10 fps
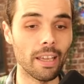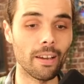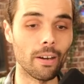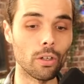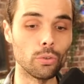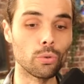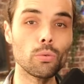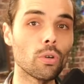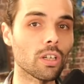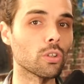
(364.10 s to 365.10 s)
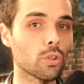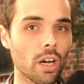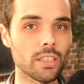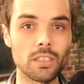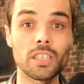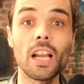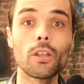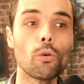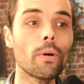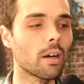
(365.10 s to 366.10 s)
Et euh, du coup, moi, quand je rate, si
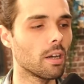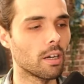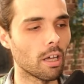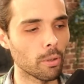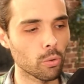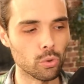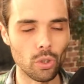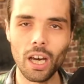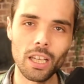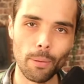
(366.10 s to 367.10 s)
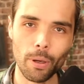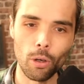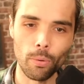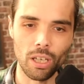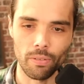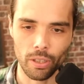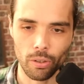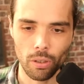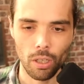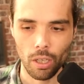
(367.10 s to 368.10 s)
là demain, admettons, je rate la précommande
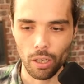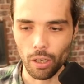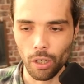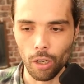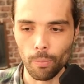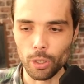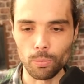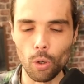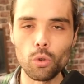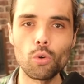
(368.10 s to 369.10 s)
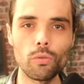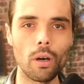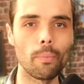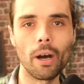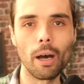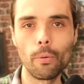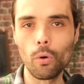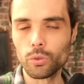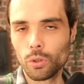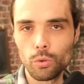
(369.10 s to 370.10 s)
Léviathan, ben je me retrouve par
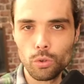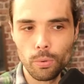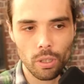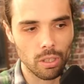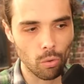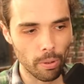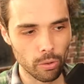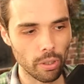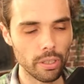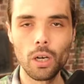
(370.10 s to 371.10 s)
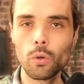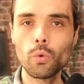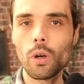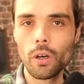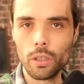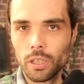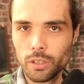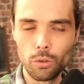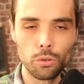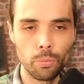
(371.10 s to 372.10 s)
rapport aux autres youtubeurs qui ont le partenariat ou alors
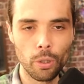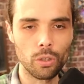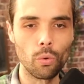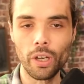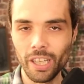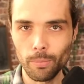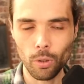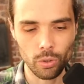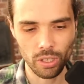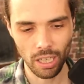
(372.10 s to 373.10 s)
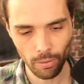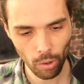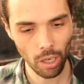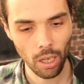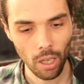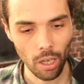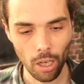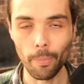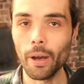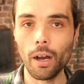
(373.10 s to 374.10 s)
les autres youtubeurs qui ont également réussi à l'avoir,
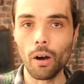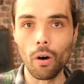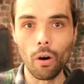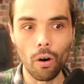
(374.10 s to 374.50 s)
eh ben,